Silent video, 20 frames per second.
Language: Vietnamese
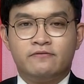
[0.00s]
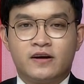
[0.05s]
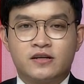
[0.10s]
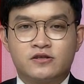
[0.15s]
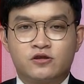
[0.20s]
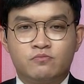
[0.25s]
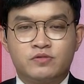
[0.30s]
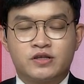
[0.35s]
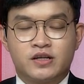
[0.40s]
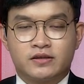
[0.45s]

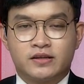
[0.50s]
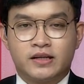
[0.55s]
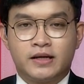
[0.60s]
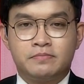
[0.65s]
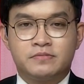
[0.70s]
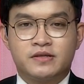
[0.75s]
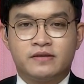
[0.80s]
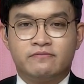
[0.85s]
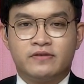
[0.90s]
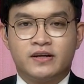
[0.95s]
phát sóng trực
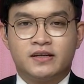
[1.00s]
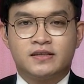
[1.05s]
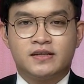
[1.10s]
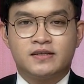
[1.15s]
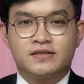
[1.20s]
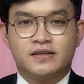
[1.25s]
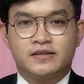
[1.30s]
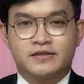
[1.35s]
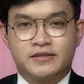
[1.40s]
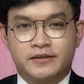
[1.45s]
tiếp trên
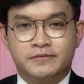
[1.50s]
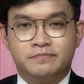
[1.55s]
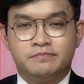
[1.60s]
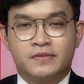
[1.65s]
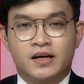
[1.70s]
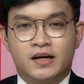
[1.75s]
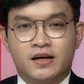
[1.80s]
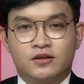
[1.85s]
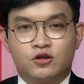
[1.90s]
VTC9.